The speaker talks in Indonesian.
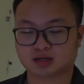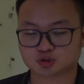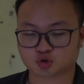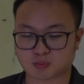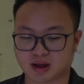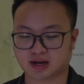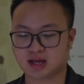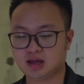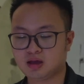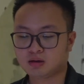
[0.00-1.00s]
cukup
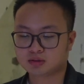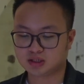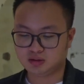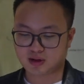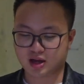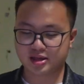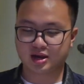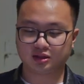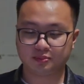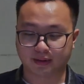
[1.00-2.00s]
aneh jadi
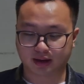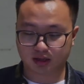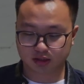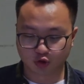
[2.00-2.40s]
makanya nanti bakal